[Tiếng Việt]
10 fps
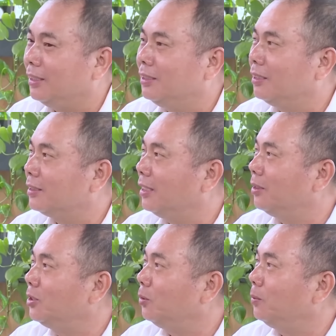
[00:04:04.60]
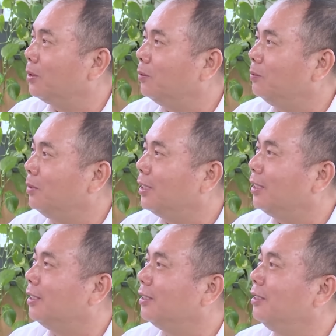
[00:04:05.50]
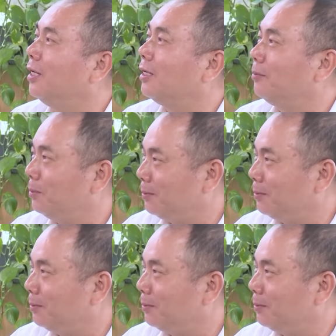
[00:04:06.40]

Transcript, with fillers: Hình thức thì nói chung là cũng được.